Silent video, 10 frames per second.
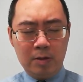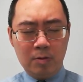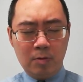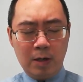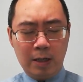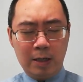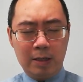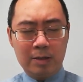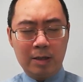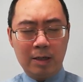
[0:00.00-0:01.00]
主啊，
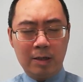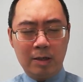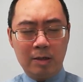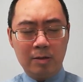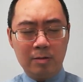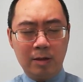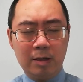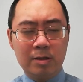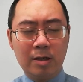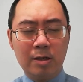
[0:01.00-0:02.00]
感谢你，
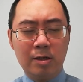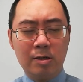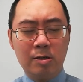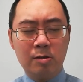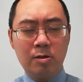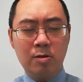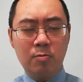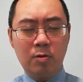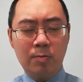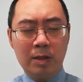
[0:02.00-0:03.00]
感谢你聆
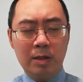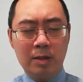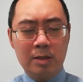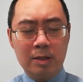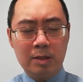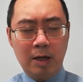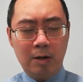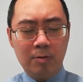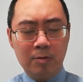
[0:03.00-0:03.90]
听我们的祈祷。